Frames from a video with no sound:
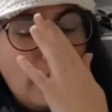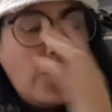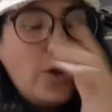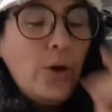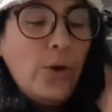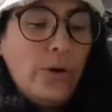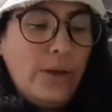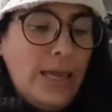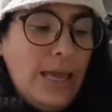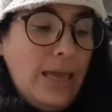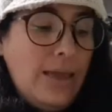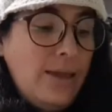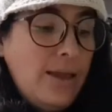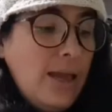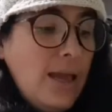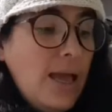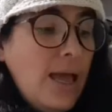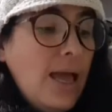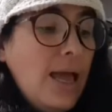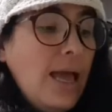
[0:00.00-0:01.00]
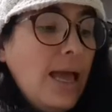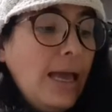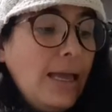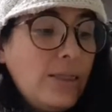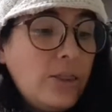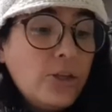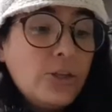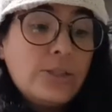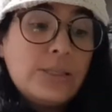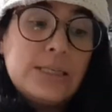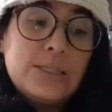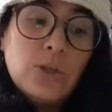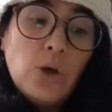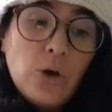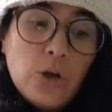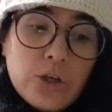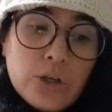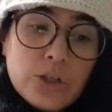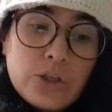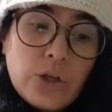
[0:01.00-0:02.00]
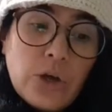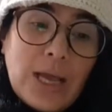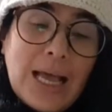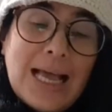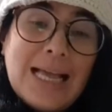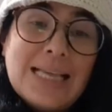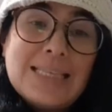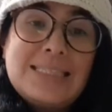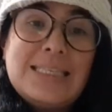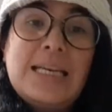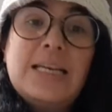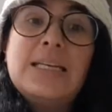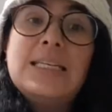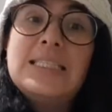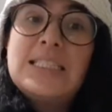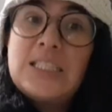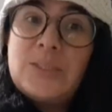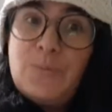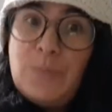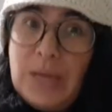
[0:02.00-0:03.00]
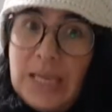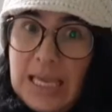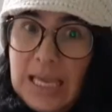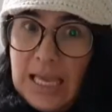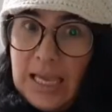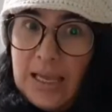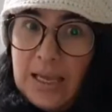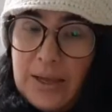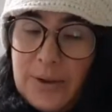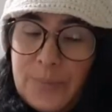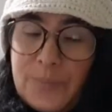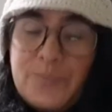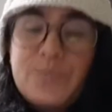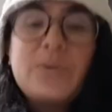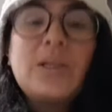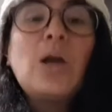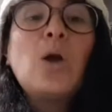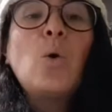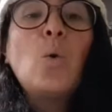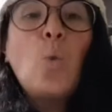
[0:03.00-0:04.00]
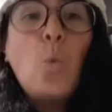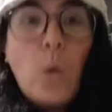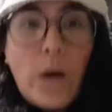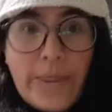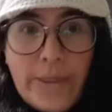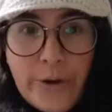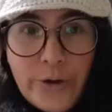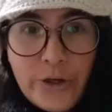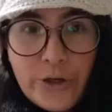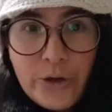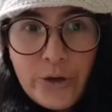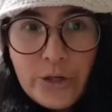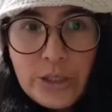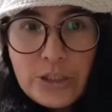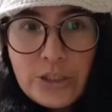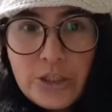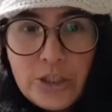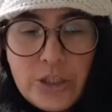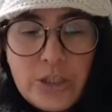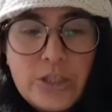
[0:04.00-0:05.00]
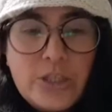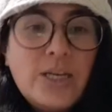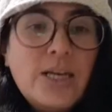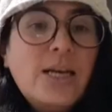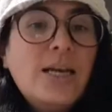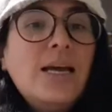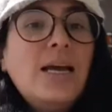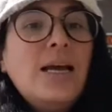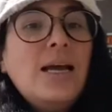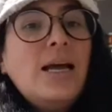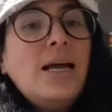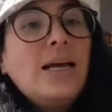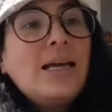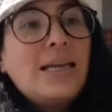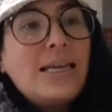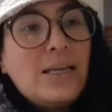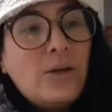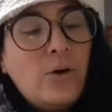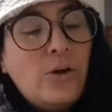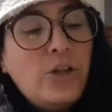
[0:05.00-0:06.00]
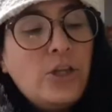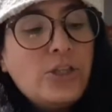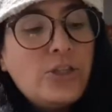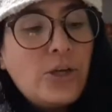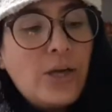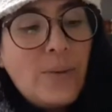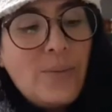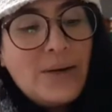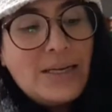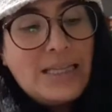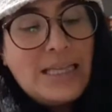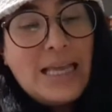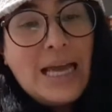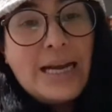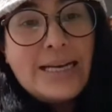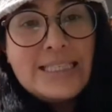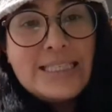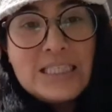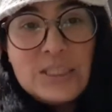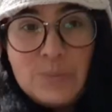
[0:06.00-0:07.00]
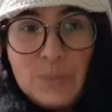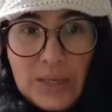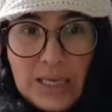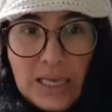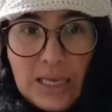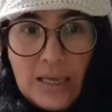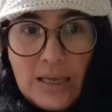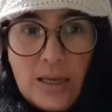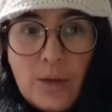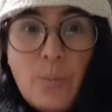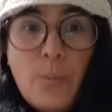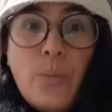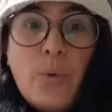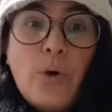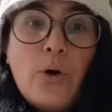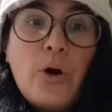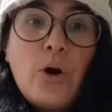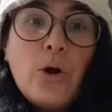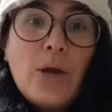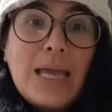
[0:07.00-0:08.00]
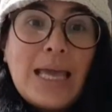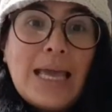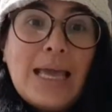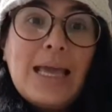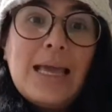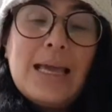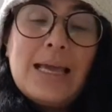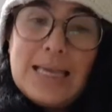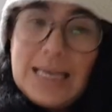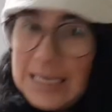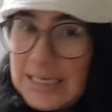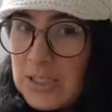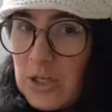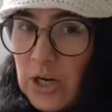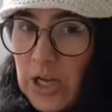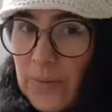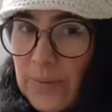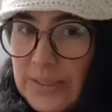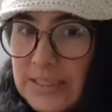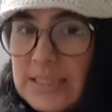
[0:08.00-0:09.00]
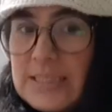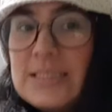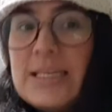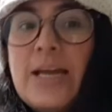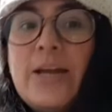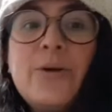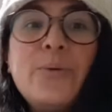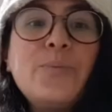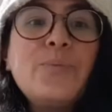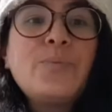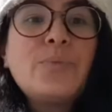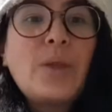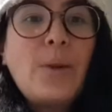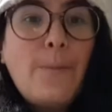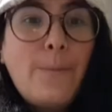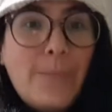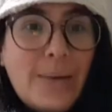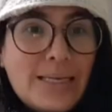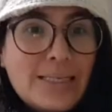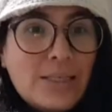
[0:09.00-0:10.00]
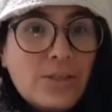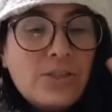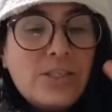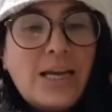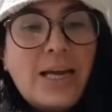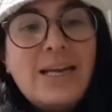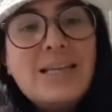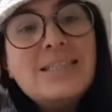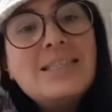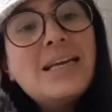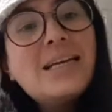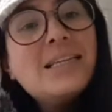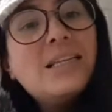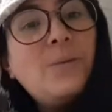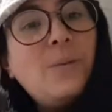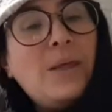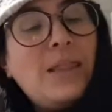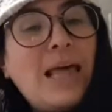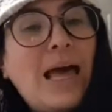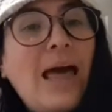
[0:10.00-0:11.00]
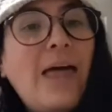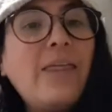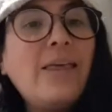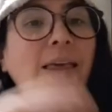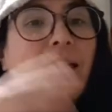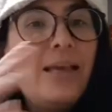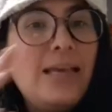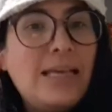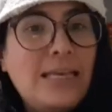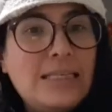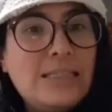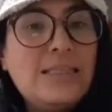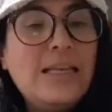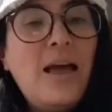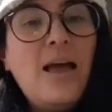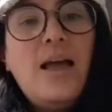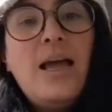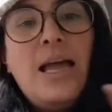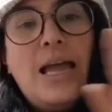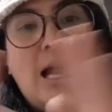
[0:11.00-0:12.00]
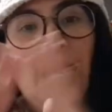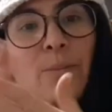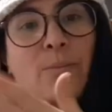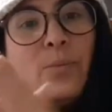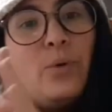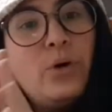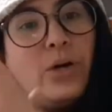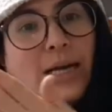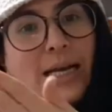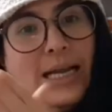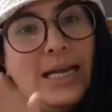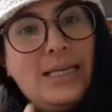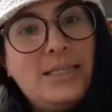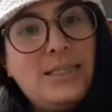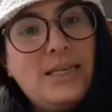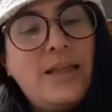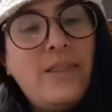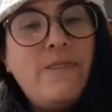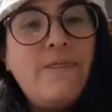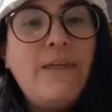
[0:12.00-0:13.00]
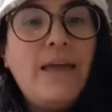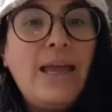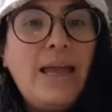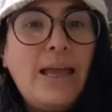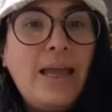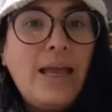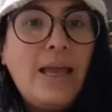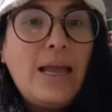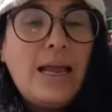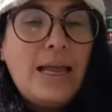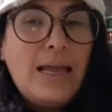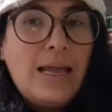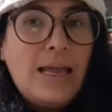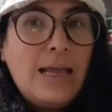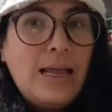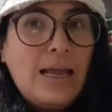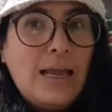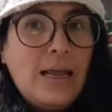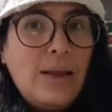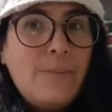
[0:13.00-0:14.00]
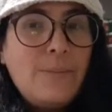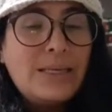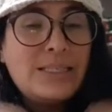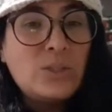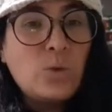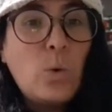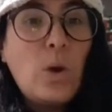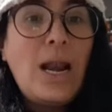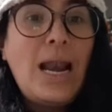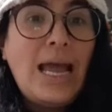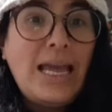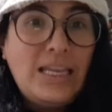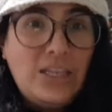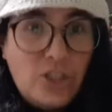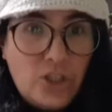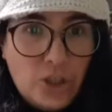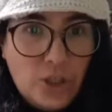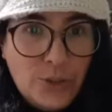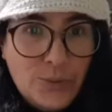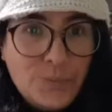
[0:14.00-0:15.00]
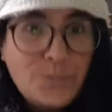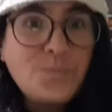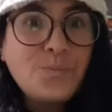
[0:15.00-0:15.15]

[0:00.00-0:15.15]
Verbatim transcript: Ok. Entonces, hoy nos toca hacer speaking. What are you going to do? Hoy nos toca practicar speaking. Por lo que, ¿qué es lo que vas a hacer? Vas a usar esa actividad que es el booklet de eh, mi escuela y yo